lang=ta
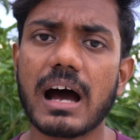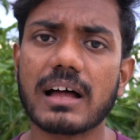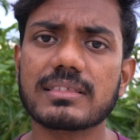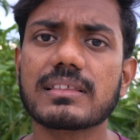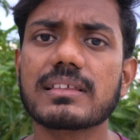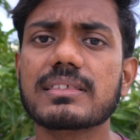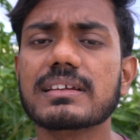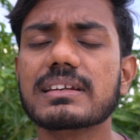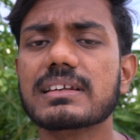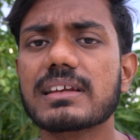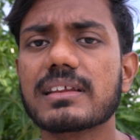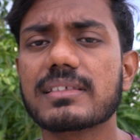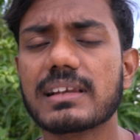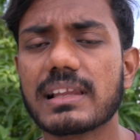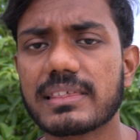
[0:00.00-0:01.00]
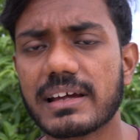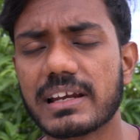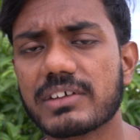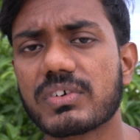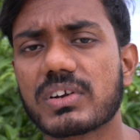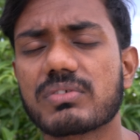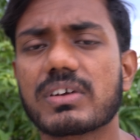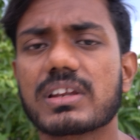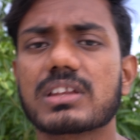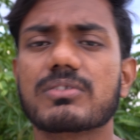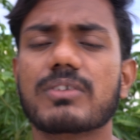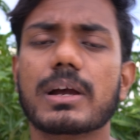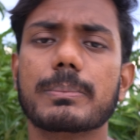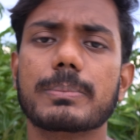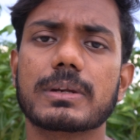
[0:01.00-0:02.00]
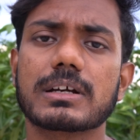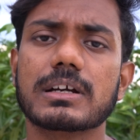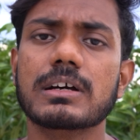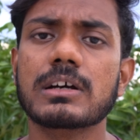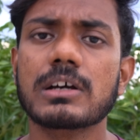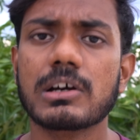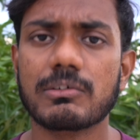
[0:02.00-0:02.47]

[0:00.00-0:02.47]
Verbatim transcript: அந்த சிட்டியில் சில சைட் எஃபெக்ட்ஸ் வரதுக்கு வாய்ப்பு இருக்குது